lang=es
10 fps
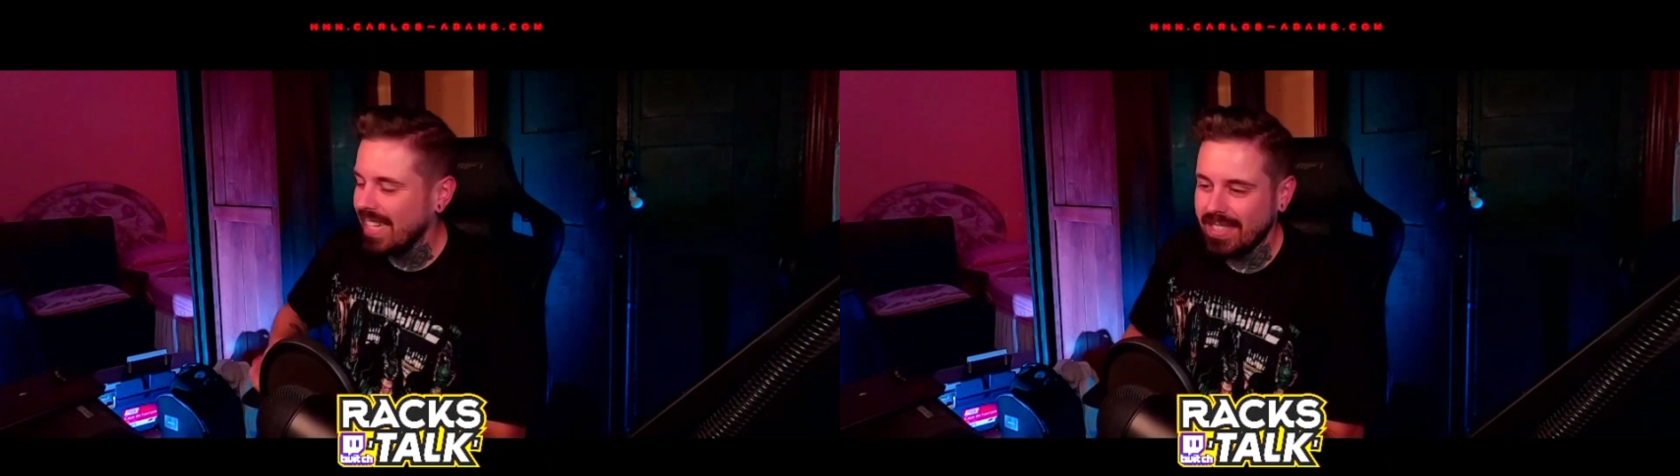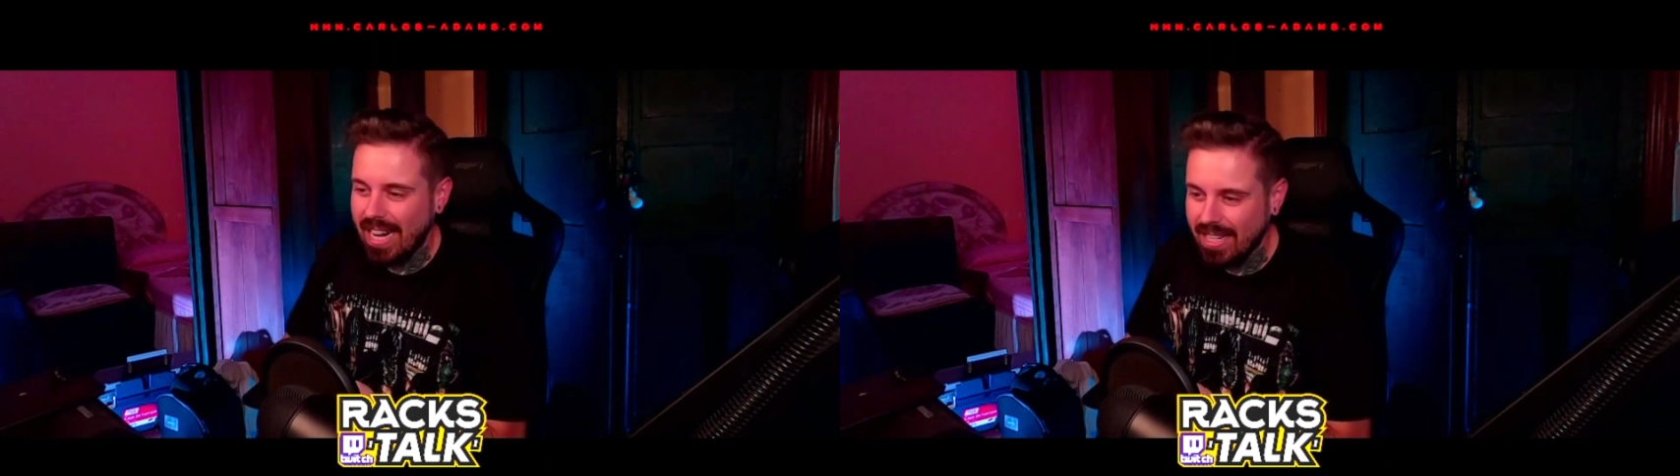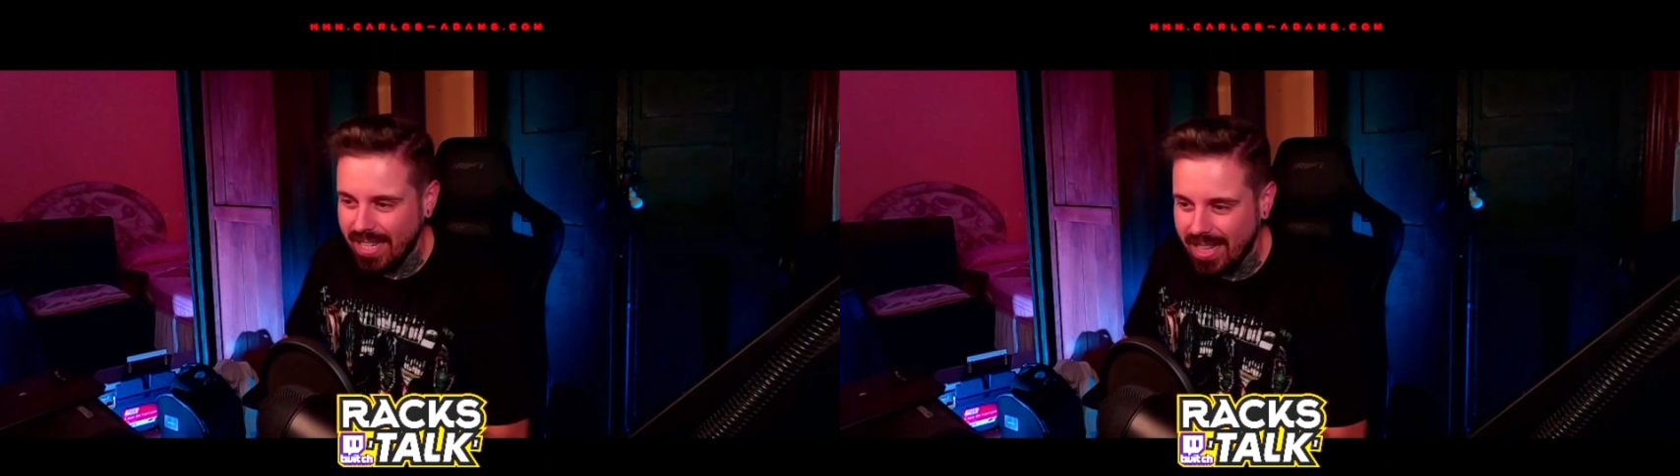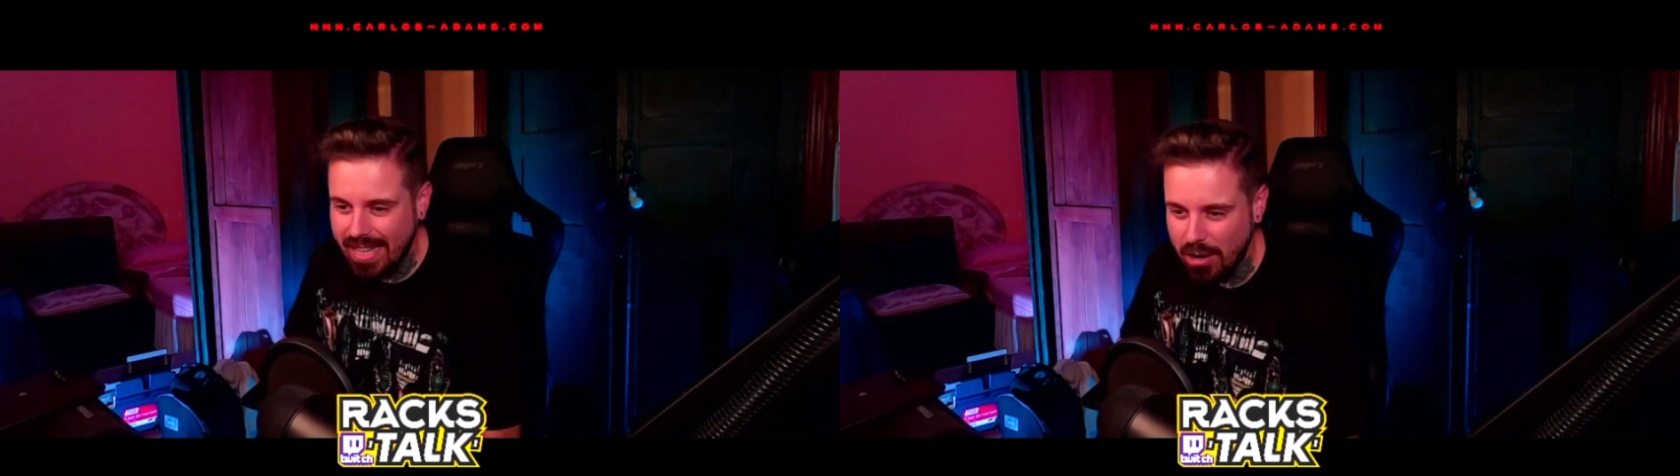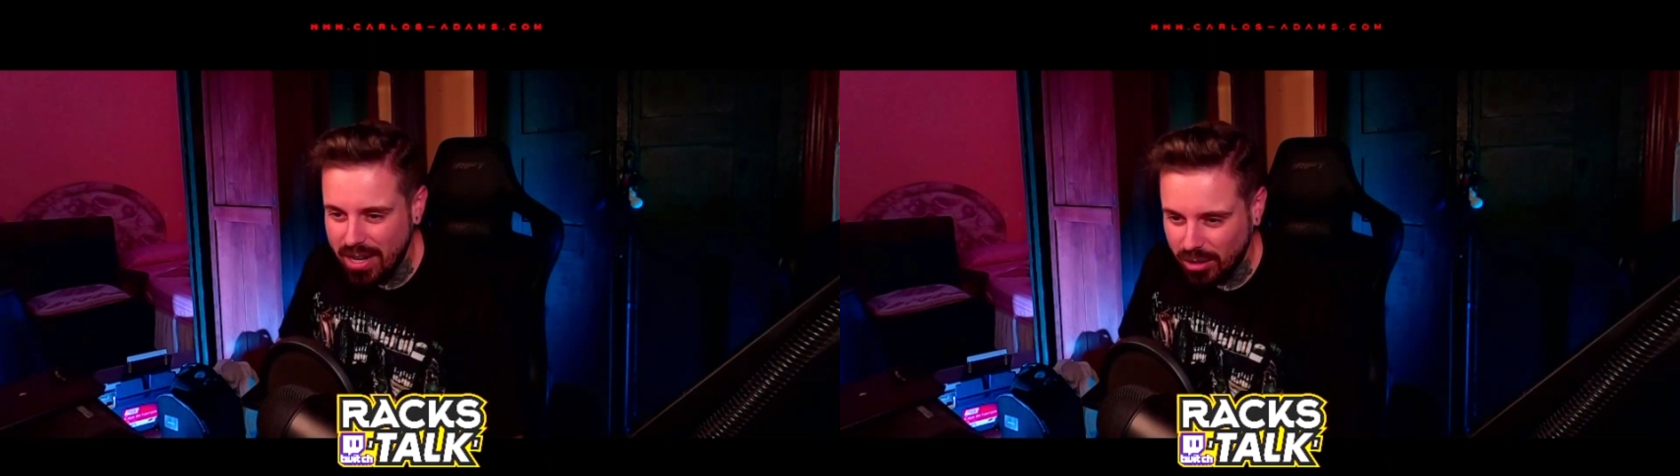que estar
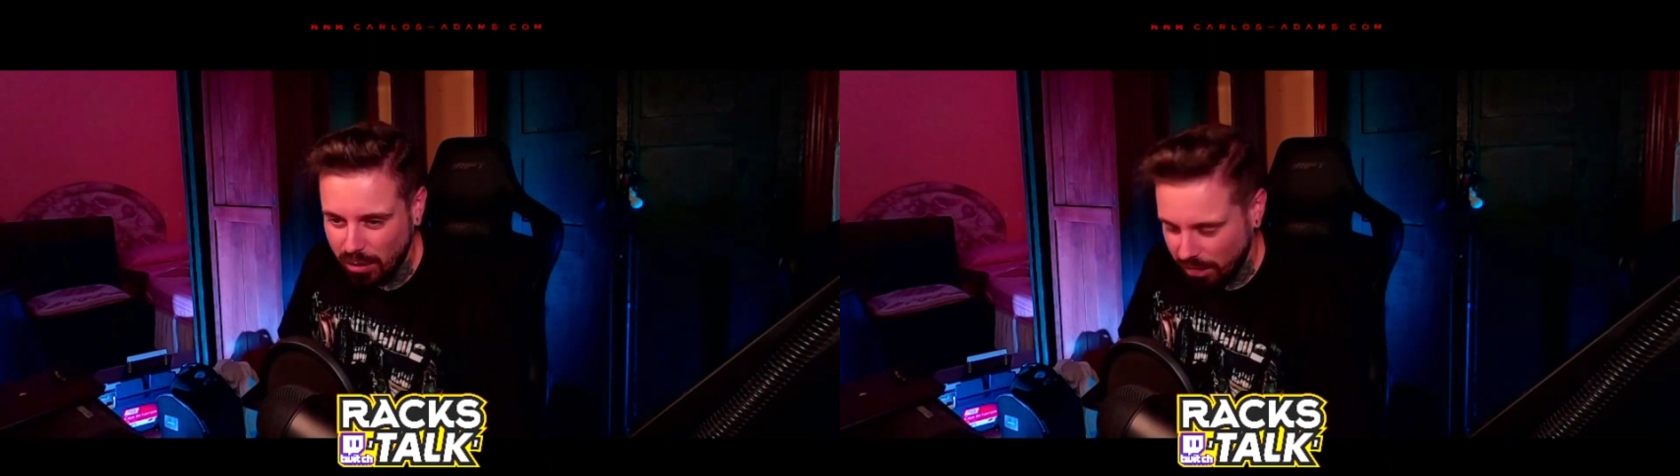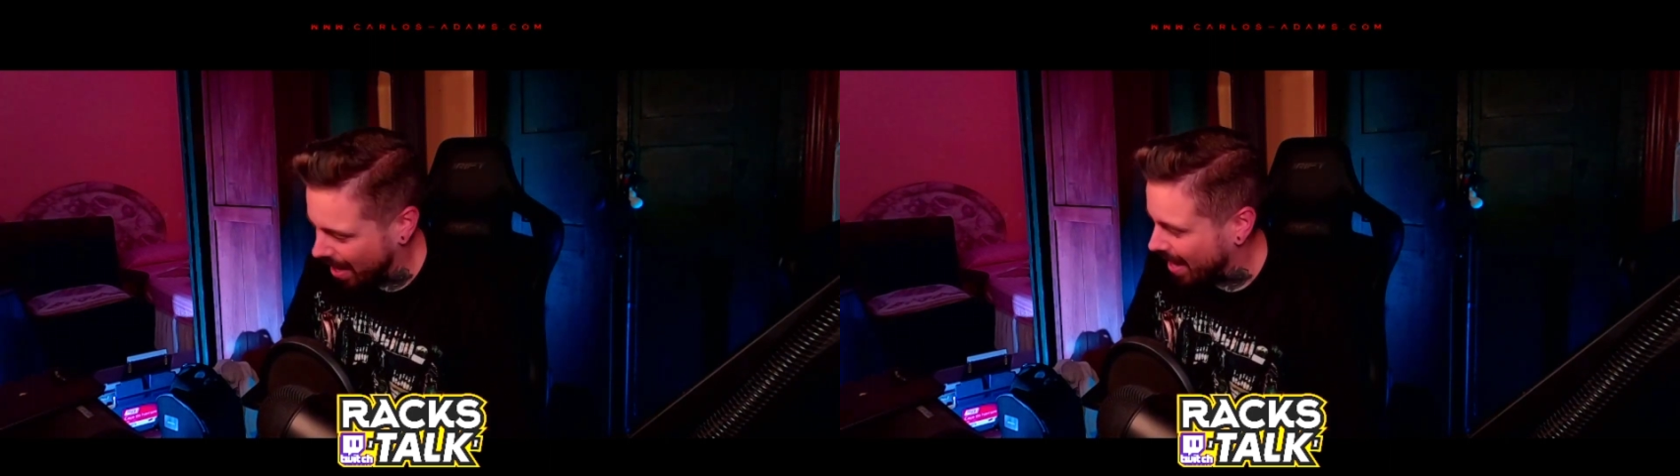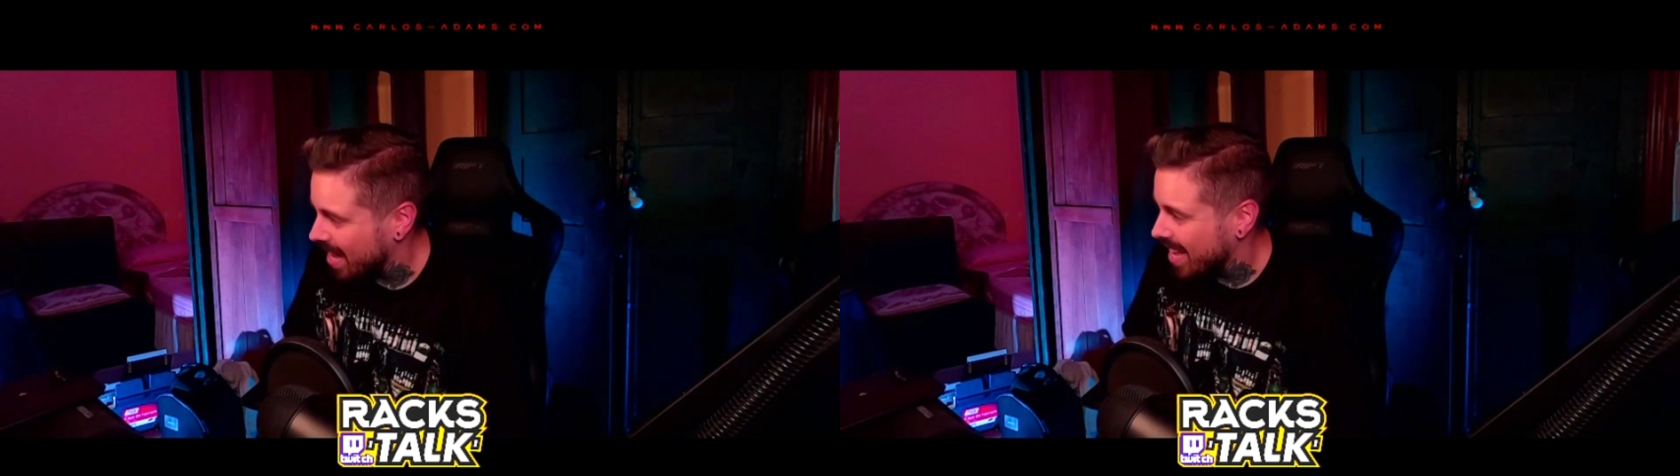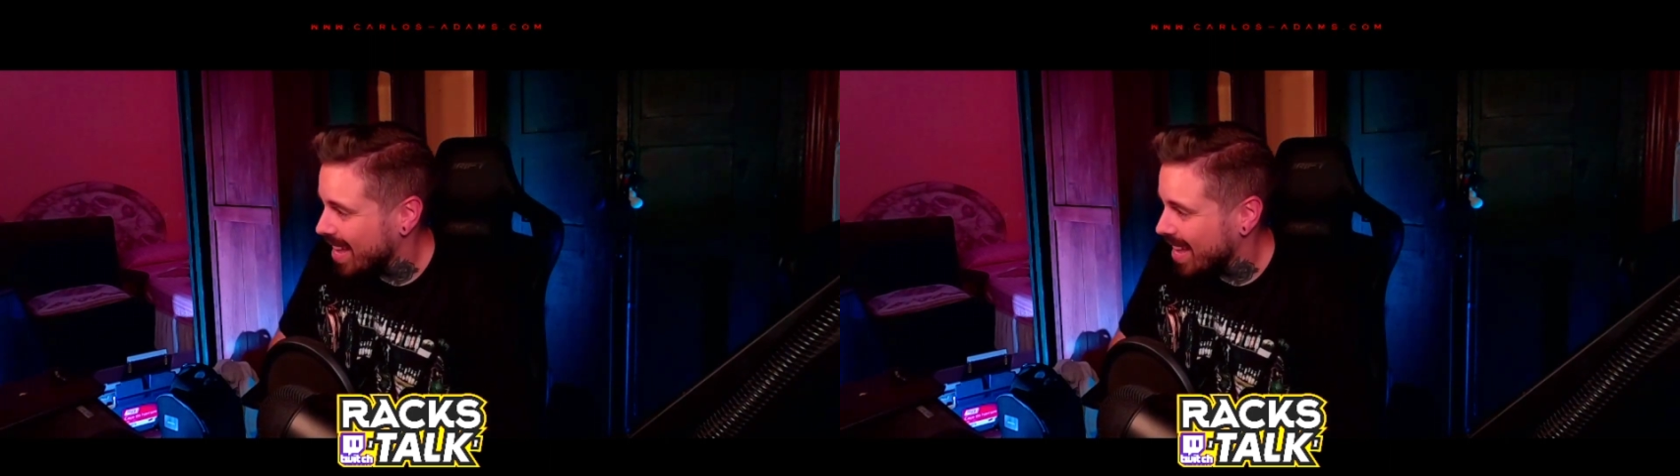sentado en el sofá